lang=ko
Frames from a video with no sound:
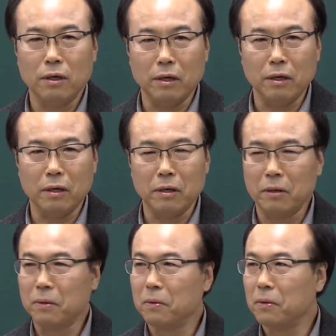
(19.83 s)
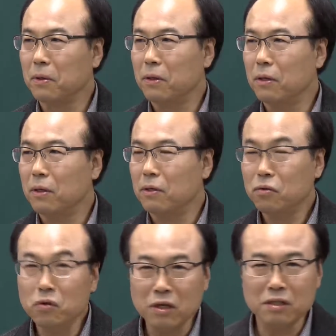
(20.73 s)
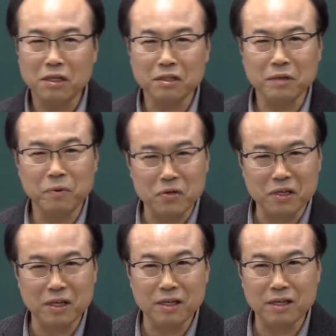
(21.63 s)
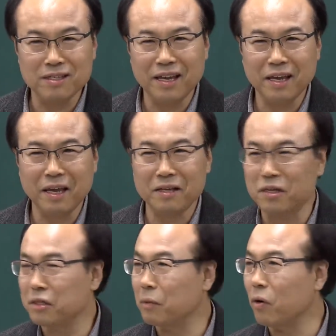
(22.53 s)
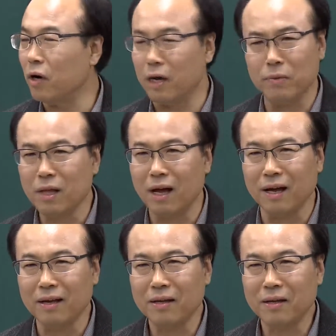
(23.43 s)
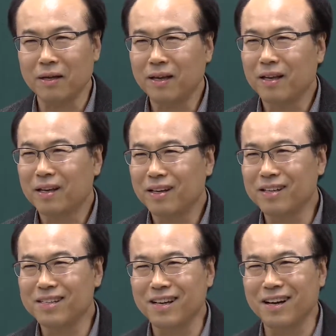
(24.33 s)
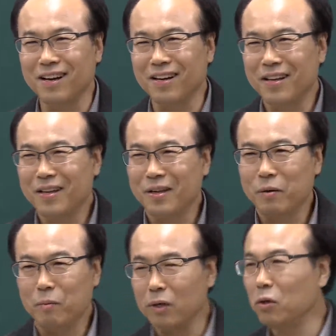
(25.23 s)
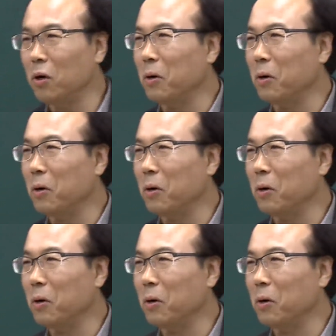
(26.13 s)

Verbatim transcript: 예, 수능 성적표지 인생의 성적표가 아닙니다. 그래서 박수!